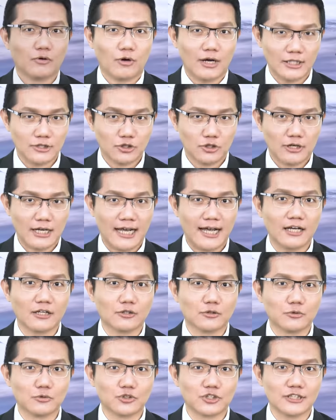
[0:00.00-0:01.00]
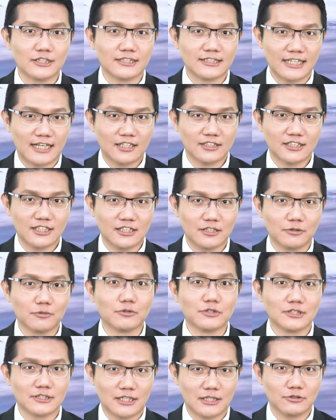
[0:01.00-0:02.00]
欢迎收看股市招妖镜，
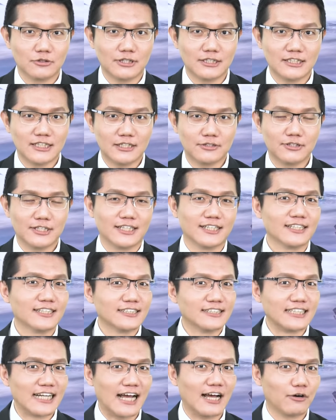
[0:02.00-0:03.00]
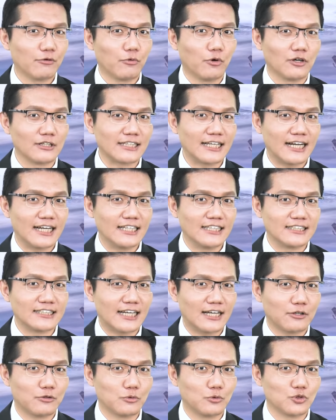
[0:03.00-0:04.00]
我是陈俊杰瑞，让我带你
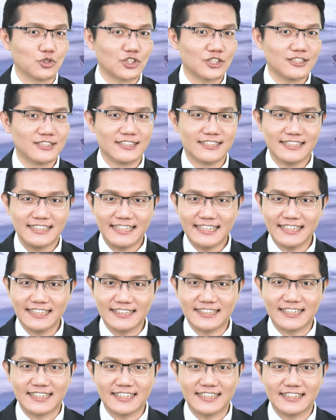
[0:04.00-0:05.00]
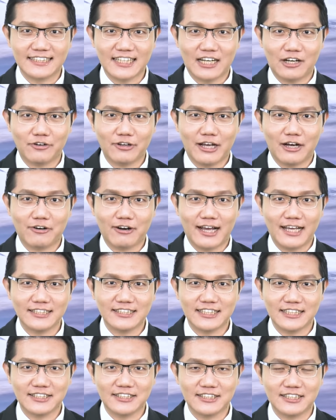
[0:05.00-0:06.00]
在股市一起照妖来
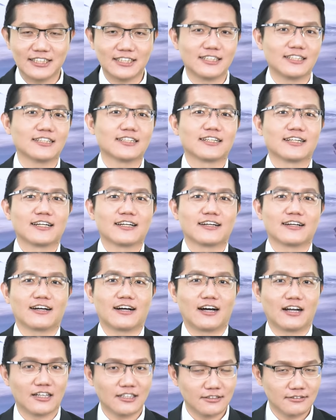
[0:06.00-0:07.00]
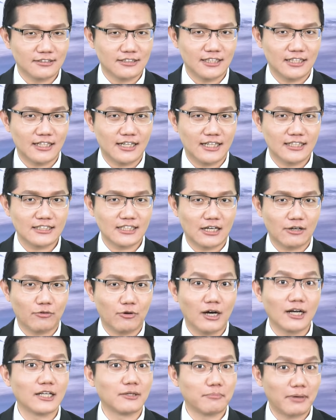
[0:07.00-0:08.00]
现行。好了，今天来讲的
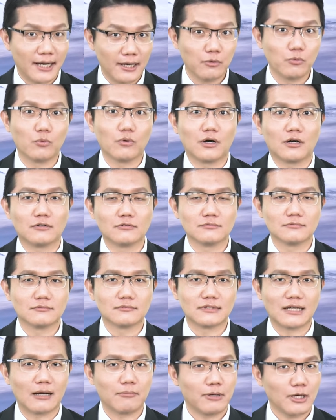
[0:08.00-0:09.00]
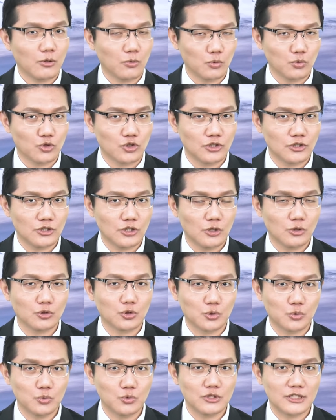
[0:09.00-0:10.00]
话，礼拜五哦，台北股市又
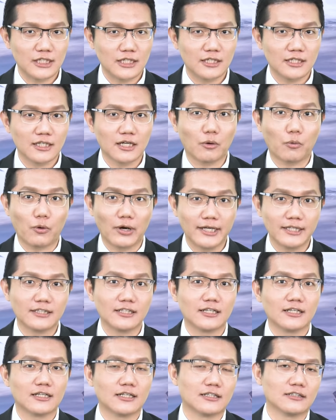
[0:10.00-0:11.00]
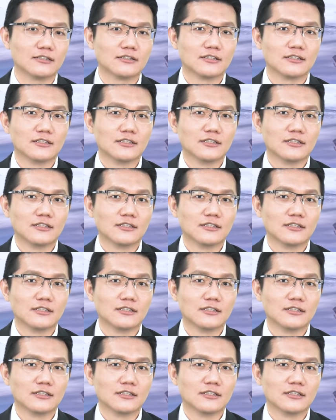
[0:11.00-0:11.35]
出现了一个回跌了。